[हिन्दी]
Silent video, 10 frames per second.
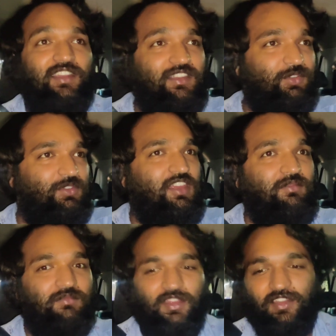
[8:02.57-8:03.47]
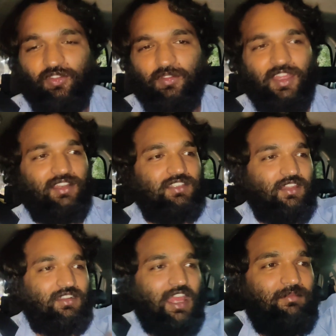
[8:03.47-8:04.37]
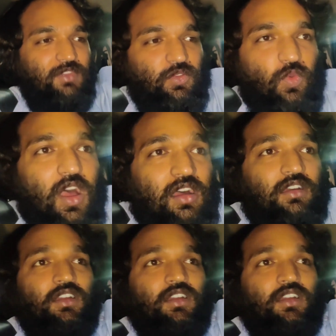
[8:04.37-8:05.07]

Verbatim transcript: क्लेश हो जाए अभी मैंने तो यार ज़्यादा टाइम नहीं हुआ